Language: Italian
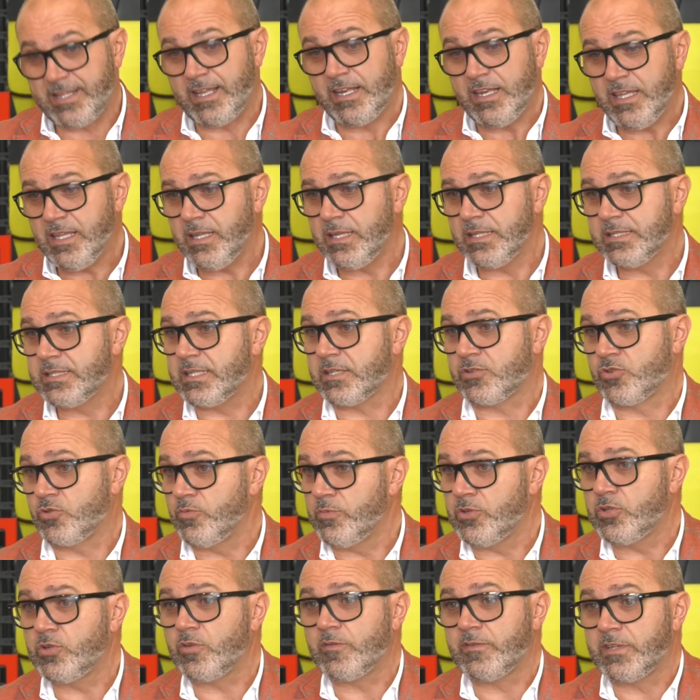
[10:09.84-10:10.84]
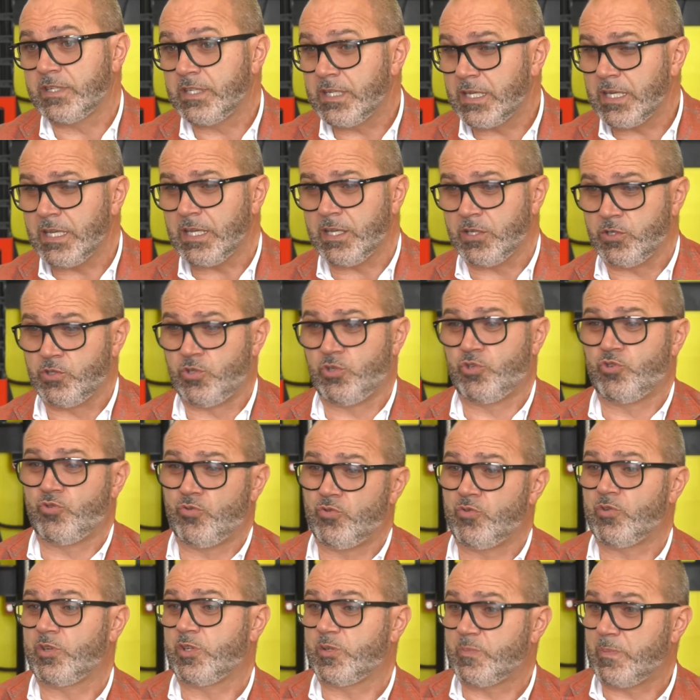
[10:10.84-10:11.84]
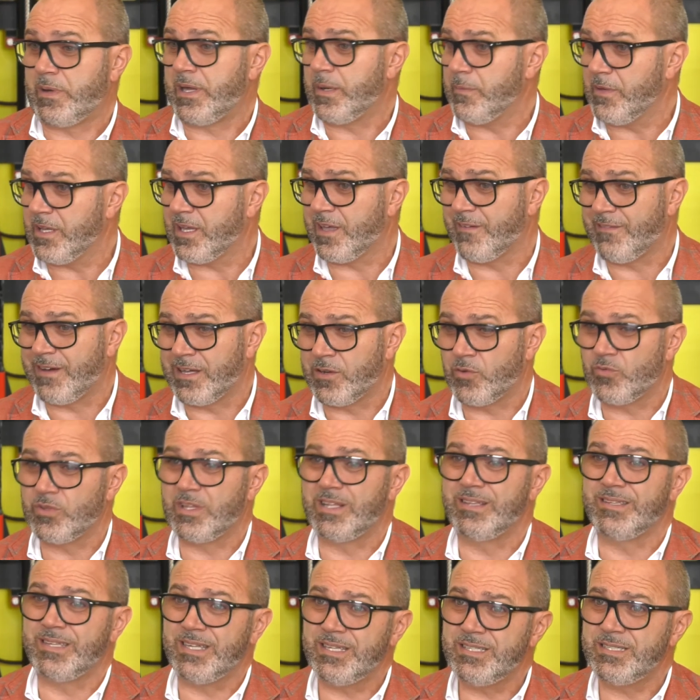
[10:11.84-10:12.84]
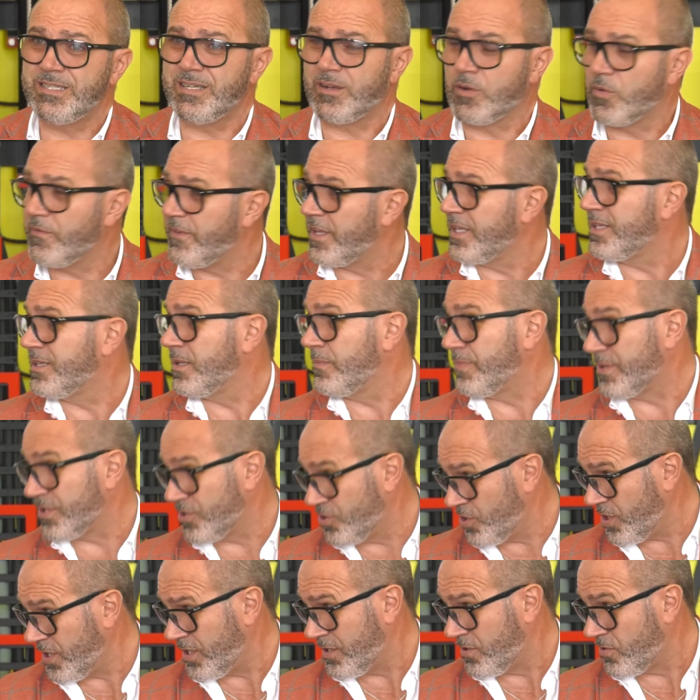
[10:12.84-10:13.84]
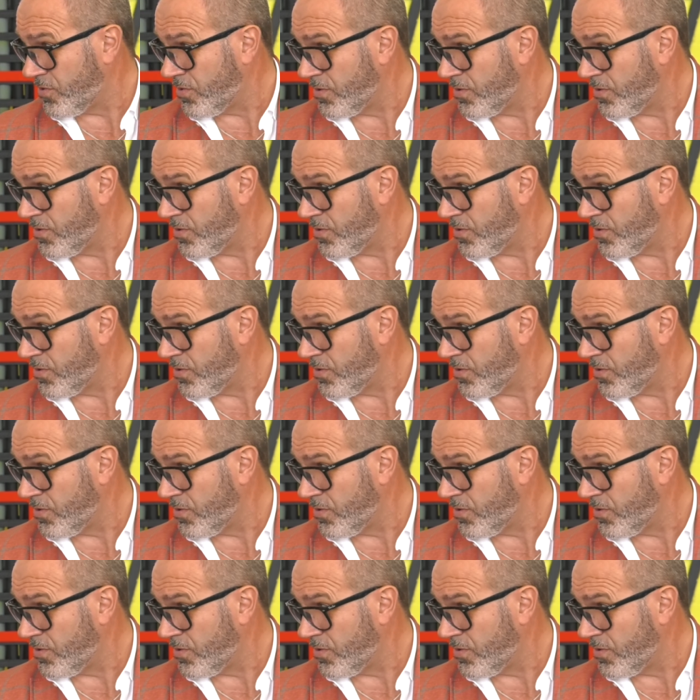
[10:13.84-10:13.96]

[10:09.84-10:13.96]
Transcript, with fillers: da lì inizia subito a vedere che ci sono risparmi che vanno dal 10 al 20%.